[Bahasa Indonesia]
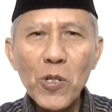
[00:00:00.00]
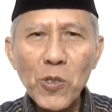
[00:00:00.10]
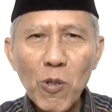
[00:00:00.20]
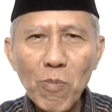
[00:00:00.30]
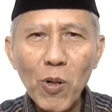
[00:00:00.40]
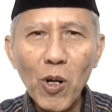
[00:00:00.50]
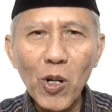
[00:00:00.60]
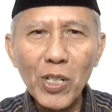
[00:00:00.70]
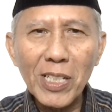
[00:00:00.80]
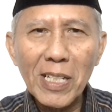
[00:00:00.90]

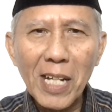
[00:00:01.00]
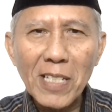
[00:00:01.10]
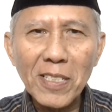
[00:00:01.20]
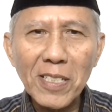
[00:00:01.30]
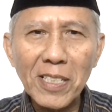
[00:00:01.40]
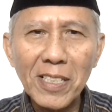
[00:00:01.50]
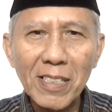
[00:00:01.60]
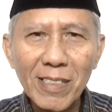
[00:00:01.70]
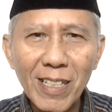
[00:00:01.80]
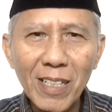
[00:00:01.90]
subordinasi
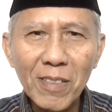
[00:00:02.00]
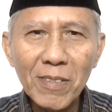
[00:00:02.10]
kita.